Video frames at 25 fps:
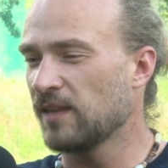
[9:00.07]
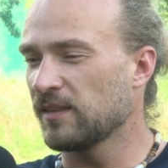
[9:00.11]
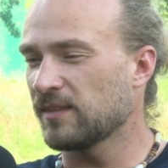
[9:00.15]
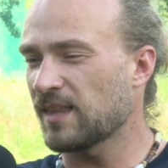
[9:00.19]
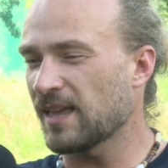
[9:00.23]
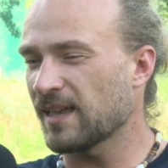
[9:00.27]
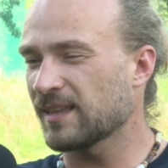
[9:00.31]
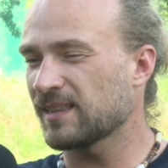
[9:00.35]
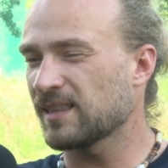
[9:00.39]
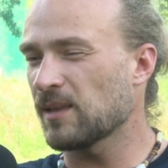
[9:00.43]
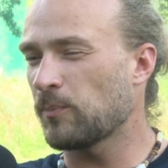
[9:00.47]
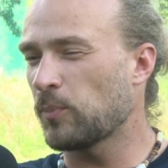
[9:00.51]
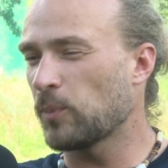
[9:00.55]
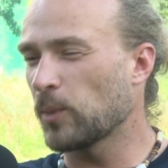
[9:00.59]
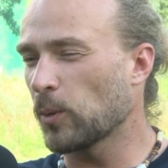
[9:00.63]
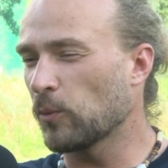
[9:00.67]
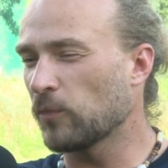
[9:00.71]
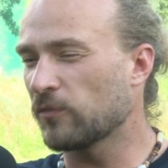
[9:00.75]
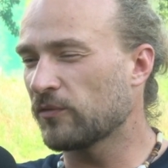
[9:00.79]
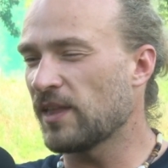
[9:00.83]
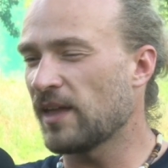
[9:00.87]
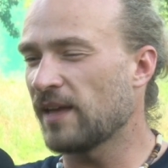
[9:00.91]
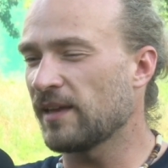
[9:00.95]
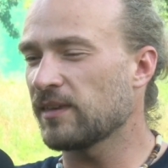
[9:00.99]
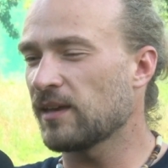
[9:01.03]
Tak dla
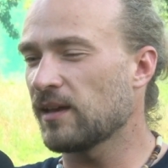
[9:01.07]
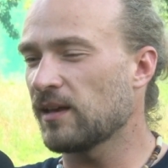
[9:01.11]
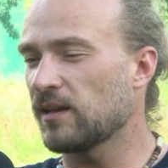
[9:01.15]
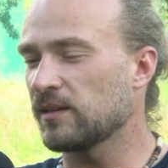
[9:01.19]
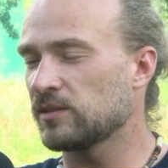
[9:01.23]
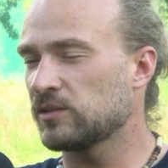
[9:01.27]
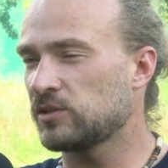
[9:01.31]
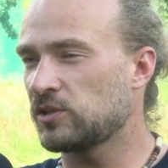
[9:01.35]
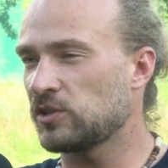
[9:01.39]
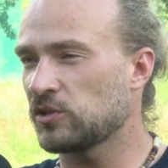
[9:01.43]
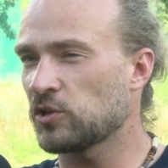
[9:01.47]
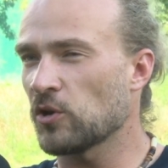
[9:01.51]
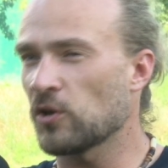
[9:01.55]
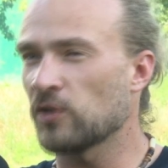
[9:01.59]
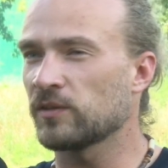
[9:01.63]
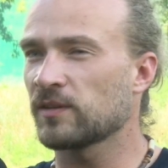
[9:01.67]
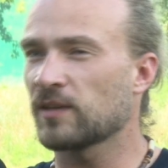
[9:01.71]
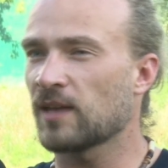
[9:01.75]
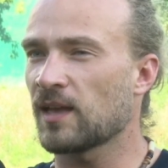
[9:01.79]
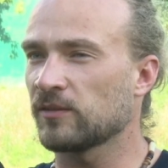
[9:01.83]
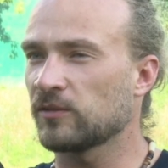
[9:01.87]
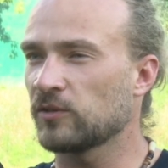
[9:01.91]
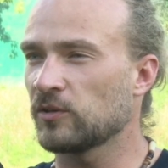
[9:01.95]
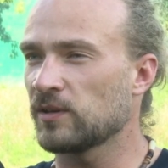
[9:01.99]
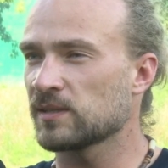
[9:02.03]
porównania,
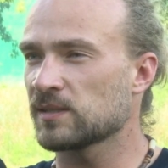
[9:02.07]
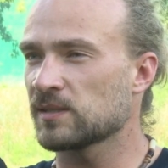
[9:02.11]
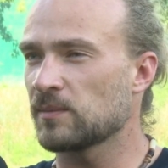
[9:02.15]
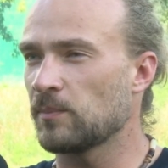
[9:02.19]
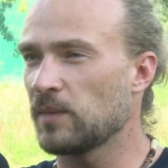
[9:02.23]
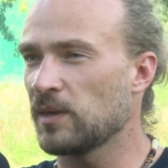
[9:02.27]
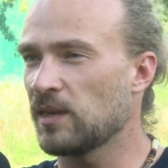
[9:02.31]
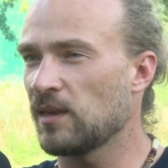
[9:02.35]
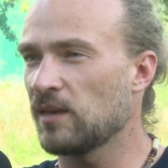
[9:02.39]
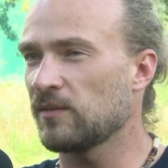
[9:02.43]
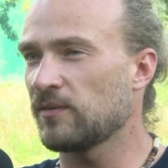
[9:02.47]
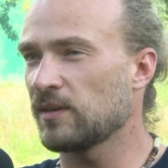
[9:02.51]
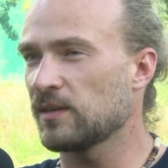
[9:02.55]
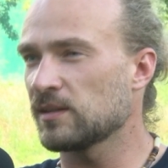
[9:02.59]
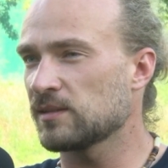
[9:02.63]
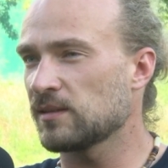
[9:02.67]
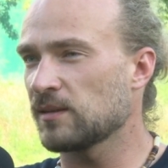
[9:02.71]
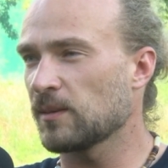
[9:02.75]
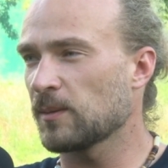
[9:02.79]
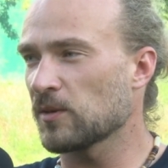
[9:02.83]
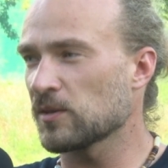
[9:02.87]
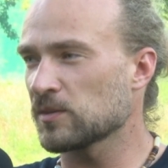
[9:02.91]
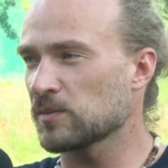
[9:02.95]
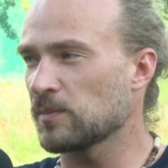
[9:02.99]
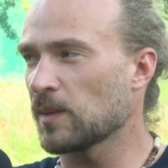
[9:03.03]
dziesiątka to jest mniej
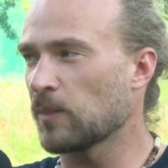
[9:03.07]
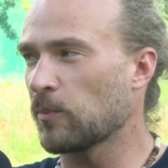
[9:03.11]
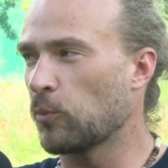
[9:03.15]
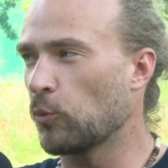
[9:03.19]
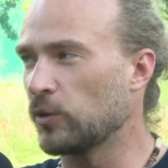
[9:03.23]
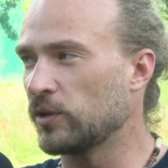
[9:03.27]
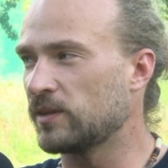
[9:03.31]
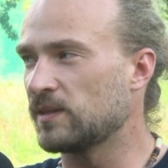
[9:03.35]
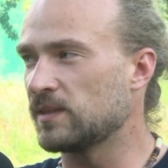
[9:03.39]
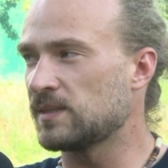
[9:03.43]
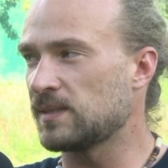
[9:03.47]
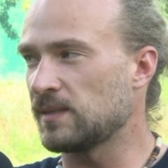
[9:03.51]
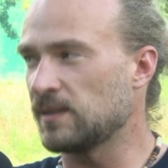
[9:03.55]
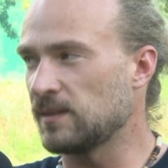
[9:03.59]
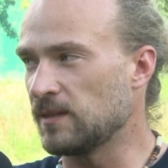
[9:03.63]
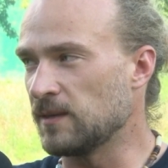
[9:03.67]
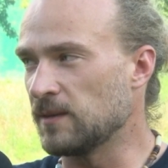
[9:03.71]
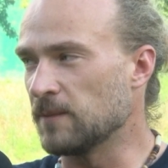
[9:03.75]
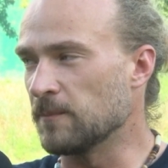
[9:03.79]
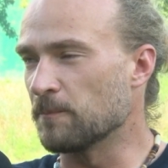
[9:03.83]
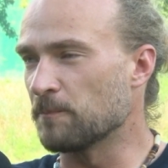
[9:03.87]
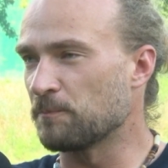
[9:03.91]
więcej rozmiar płyty CD.